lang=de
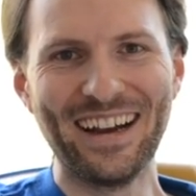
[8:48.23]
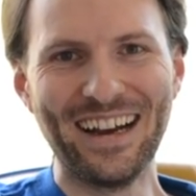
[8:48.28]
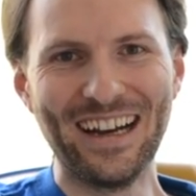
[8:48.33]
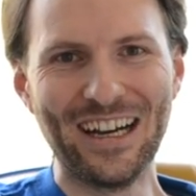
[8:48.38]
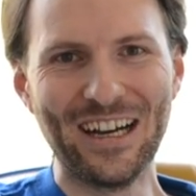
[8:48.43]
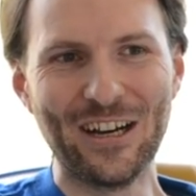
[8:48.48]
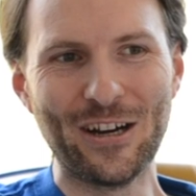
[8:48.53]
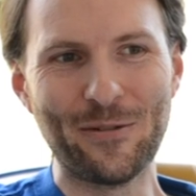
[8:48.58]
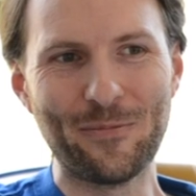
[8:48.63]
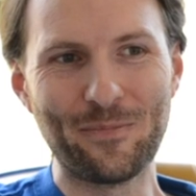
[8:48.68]

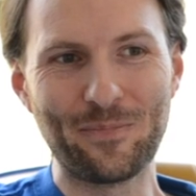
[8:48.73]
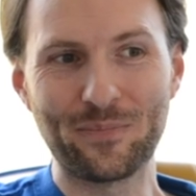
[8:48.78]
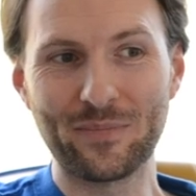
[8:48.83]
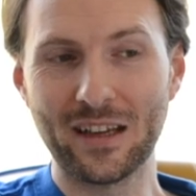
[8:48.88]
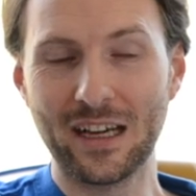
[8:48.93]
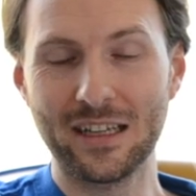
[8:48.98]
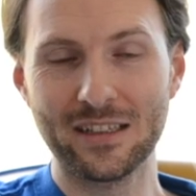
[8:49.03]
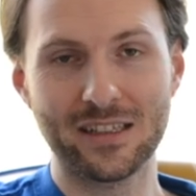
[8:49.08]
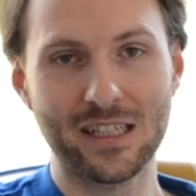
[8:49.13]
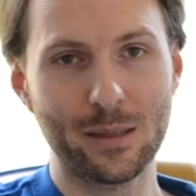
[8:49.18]

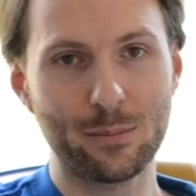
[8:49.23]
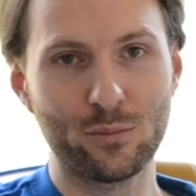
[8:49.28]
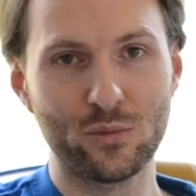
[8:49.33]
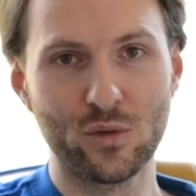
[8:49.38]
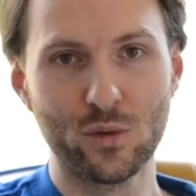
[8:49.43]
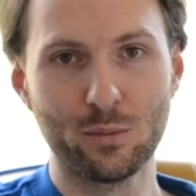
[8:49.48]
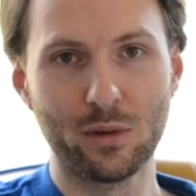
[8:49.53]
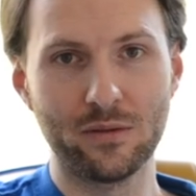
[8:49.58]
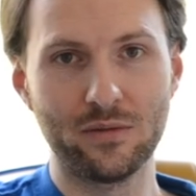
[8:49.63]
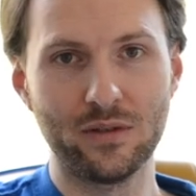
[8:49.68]
Ähm, hat sehr,
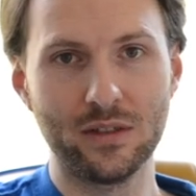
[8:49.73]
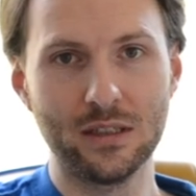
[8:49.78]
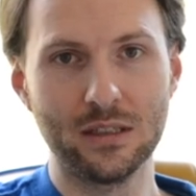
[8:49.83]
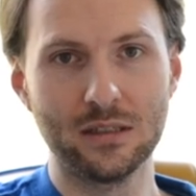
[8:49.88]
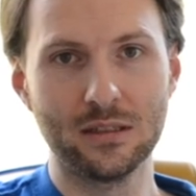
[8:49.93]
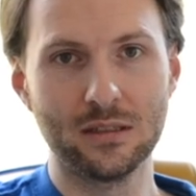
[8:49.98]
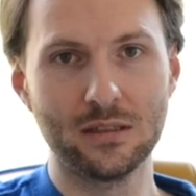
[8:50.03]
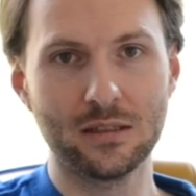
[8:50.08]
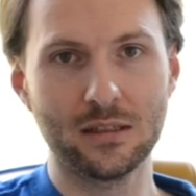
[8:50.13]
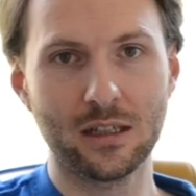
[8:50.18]
super
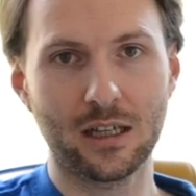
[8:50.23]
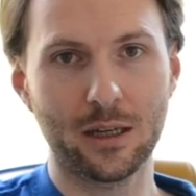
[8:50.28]
viel